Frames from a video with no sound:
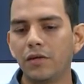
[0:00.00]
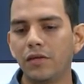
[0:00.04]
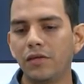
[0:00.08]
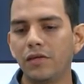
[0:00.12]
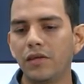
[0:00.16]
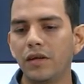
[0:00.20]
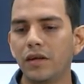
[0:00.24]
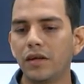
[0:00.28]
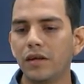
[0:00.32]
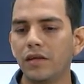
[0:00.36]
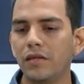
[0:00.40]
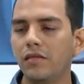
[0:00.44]

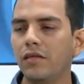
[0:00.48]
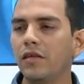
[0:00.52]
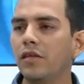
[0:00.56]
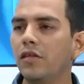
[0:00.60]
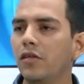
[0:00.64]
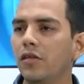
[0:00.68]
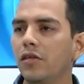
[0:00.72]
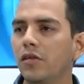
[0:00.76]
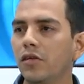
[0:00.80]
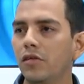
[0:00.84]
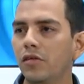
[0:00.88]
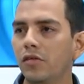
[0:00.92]
hacer
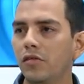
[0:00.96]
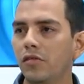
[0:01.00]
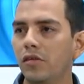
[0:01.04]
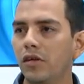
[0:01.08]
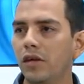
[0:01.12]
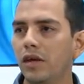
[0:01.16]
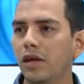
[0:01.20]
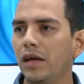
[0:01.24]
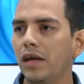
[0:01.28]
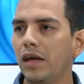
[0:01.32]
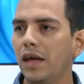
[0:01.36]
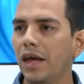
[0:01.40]

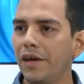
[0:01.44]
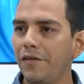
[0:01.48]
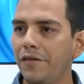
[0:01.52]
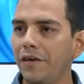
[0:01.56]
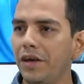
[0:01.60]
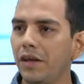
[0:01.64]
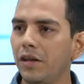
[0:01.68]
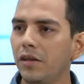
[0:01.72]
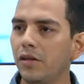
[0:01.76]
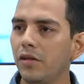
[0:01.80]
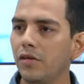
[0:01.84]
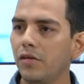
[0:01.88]
distintos
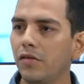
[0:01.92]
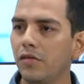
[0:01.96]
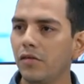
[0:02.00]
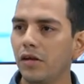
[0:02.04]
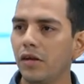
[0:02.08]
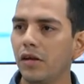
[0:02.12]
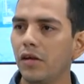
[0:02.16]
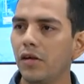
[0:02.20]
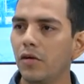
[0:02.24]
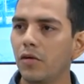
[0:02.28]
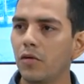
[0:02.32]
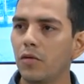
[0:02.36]

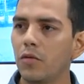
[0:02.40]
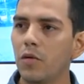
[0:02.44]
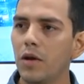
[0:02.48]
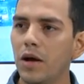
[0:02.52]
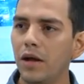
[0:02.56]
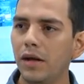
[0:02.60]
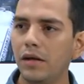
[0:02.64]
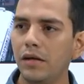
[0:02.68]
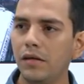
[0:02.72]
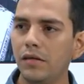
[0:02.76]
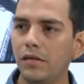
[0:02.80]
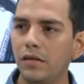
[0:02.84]
eventos en los
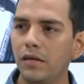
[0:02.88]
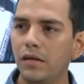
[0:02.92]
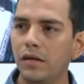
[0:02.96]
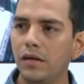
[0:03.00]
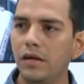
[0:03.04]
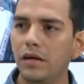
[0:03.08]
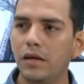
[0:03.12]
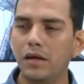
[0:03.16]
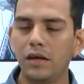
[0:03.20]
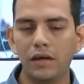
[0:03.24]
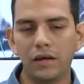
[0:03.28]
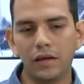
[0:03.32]
cuales
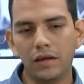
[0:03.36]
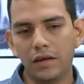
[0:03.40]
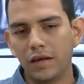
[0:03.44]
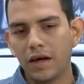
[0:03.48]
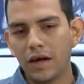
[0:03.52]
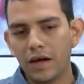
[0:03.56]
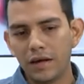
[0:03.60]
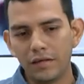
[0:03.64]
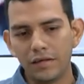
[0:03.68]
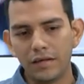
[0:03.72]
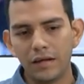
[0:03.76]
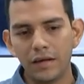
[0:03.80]

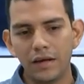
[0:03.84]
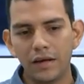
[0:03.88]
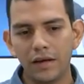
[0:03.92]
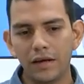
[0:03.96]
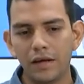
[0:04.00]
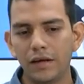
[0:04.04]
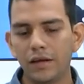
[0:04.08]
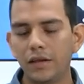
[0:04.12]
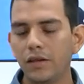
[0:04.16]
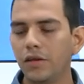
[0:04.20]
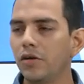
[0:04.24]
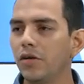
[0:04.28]
ya
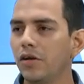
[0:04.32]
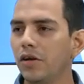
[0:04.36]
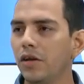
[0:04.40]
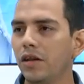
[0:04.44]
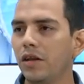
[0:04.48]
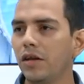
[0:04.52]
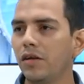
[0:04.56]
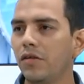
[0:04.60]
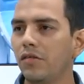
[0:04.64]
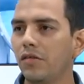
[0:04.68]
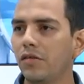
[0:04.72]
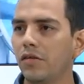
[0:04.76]
se dio
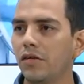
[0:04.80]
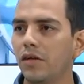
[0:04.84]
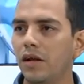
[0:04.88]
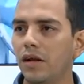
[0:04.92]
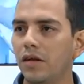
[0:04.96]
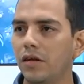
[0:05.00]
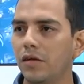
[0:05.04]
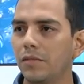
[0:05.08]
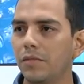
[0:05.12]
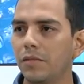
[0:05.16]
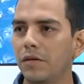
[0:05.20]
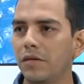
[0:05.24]
inicio
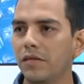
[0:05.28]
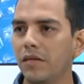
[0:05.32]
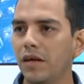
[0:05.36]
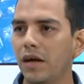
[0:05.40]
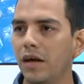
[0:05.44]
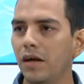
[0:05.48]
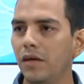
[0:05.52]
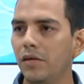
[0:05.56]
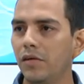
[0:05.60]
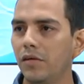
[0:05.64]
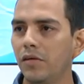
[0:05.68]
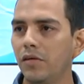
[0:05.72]
el año
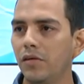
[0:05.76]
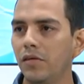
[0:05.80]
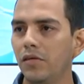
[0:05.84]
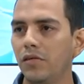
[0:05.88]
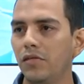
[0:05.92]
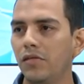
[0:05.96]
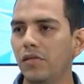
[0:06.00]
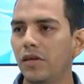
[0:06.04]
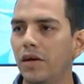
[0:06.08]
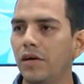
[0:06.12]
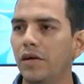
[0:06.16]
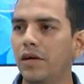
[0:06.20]

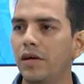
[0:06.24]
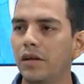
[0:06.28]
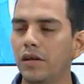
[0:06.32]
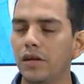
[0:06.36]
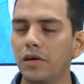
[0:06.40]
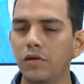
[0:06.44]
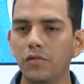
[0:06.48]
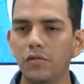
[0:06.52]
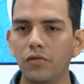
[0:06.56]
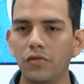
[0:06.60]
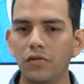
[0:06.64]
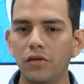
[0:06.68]
pasado, se daban
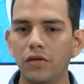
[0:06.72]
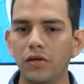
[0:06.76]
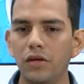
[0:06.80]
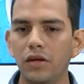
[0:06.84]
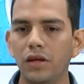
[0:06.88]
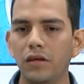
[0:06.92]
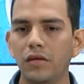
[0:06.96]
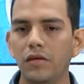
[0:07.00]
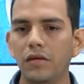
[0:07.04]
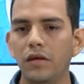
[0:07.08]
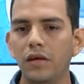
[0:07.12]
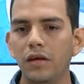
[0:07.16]

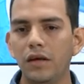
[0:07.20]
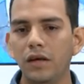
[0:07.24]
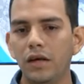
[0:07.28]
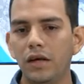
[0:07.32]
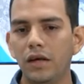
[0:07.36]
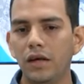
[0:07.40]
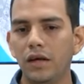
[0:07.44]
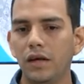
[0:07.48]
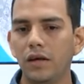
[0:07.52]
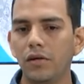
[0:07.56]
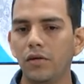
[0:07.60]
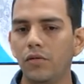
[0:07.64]
discusiones
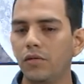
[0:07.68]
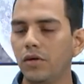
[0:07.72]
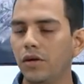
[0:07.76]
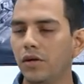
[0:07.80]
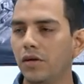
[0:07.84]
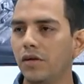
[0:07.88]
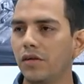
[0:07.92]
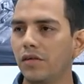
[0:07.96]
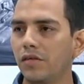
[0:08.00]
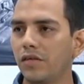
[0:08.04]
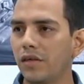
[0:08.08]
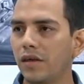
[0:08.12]
en
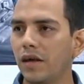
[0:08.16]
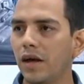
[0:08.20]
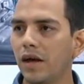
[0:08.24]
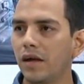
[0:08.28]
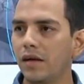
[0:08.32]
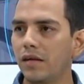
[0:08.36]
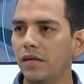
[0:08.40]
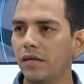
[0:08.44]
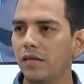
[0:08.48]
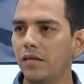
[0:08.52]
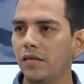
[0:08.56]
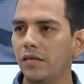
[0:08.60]

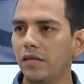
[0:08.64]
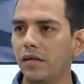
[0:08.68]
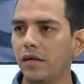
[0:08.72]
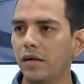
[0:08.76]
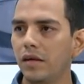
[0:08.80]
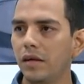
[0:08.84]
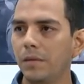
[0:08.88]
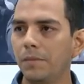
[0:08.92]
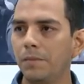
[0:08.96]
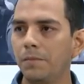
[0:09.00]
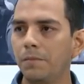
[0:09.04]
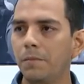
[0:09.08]
universidades
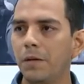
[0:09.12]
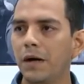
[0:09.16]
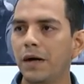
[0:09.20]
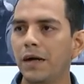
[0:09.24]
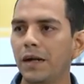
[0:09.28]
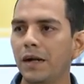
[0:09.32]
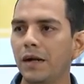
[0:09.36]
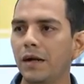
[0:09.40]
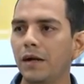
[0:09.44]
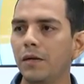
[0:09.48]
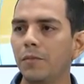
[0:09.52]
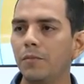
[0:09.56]

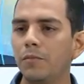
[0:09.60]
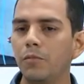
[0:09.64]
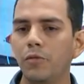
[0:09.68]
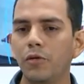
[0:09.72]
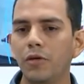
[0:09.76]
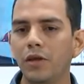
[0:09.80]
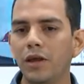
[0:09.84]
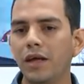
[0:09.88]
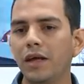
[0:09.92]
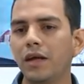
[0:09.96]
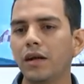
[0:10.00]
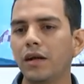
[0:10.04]
para
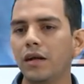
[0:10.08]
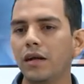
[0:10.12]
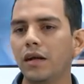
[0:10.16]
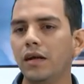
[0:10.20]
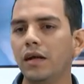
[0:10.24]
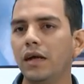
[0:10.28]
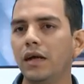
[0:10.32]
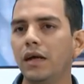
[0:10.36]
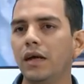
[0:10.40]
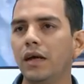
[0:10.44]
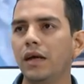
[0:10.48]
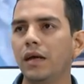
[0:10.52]
poder
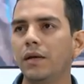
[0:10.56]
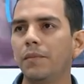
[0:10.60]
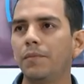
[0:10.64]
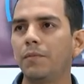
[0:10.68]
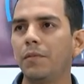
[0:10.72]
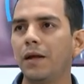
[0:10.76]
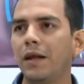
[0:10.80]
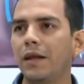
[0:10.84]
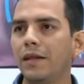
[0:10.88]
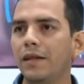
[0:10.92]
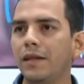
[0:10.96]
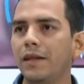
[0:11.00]
eh,
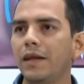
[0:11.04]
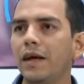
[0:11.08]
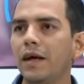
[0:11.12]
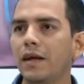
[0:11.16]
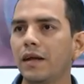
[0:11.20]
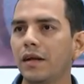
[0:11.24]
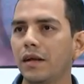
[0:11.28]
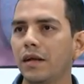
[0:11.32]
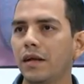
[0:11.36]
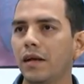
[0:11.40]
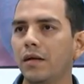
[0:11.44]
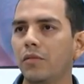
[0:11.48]
plantear,